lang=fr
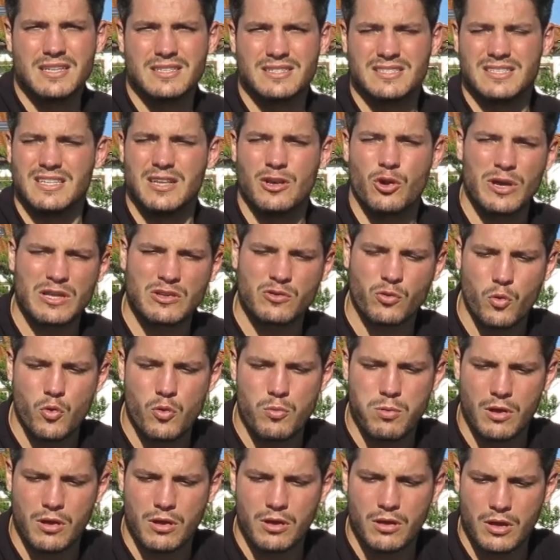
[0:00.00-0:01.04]
si l'eau est
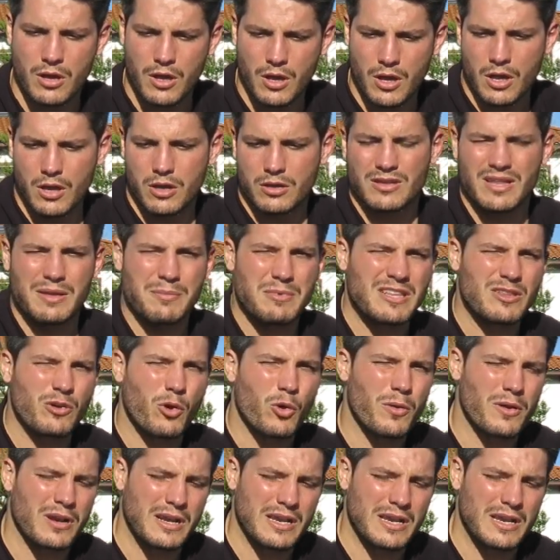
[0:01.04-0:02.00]
trouble, des micro,